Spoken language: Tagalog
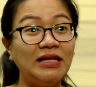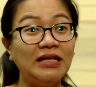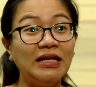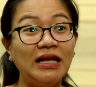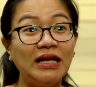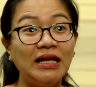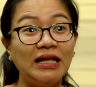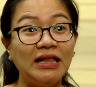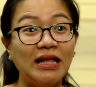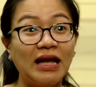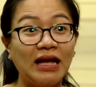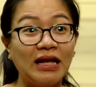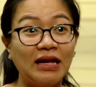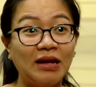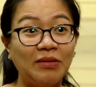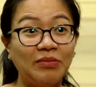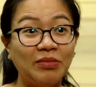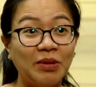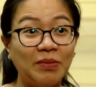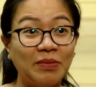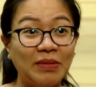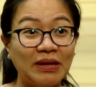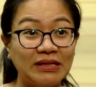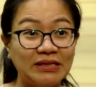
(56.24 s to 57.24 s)
nila
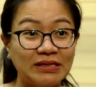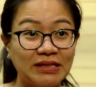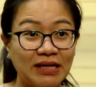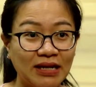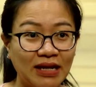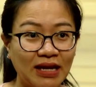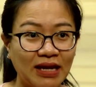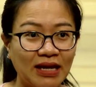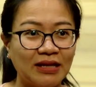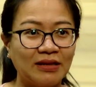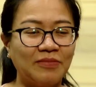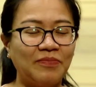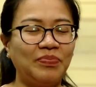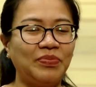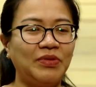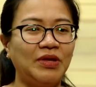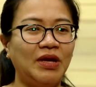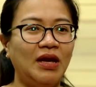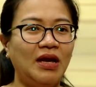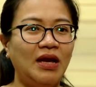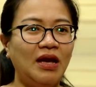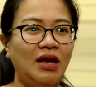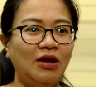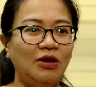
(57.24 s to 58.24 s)
alam na may sakit,
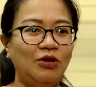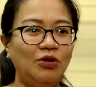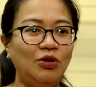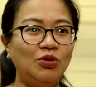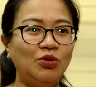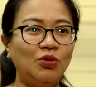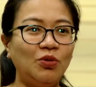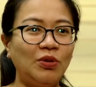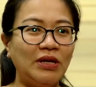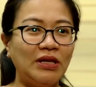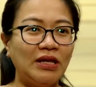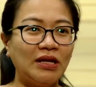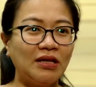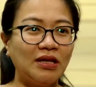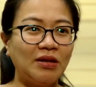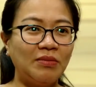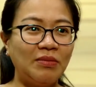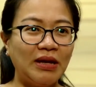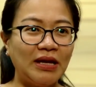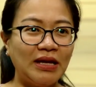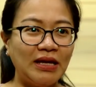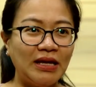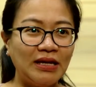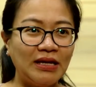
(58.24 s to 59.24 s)
Lutuin lang
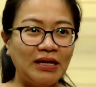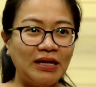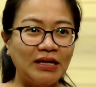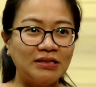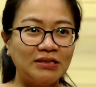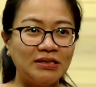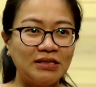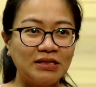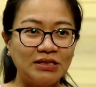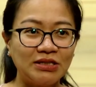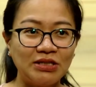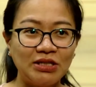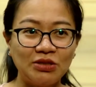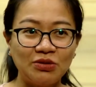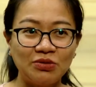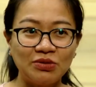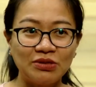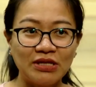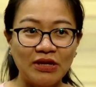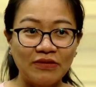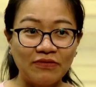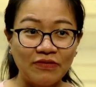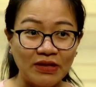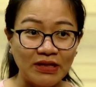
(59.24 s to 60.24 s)
ng maigi 60
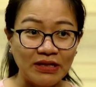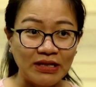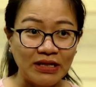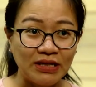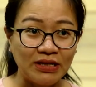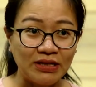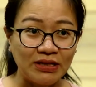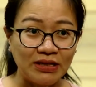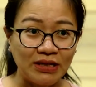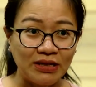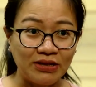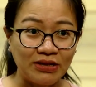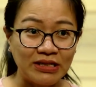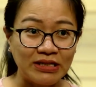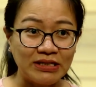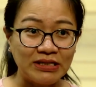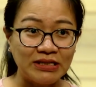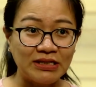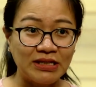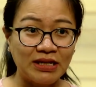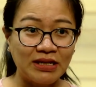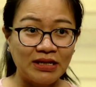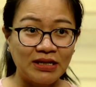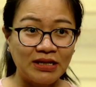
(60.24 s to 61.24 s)
to 70
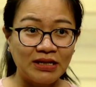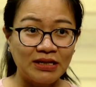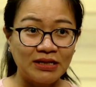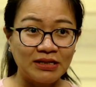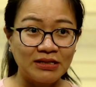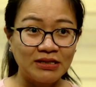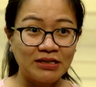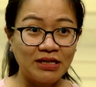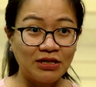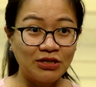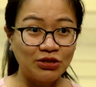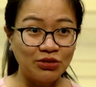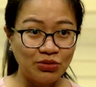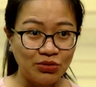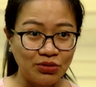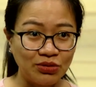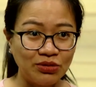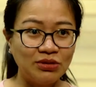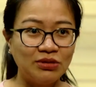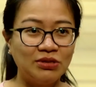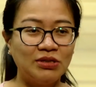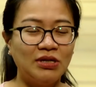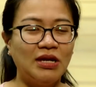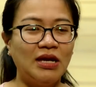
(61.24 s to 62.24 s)
degrees uh,
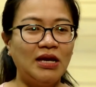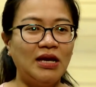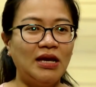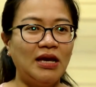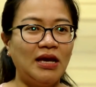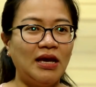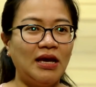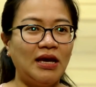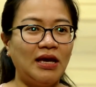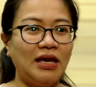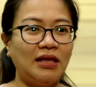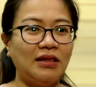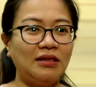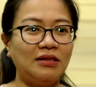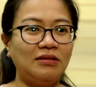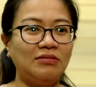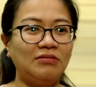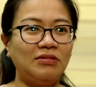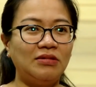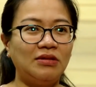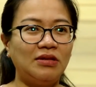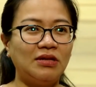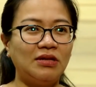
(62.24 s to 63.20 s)
Celsius and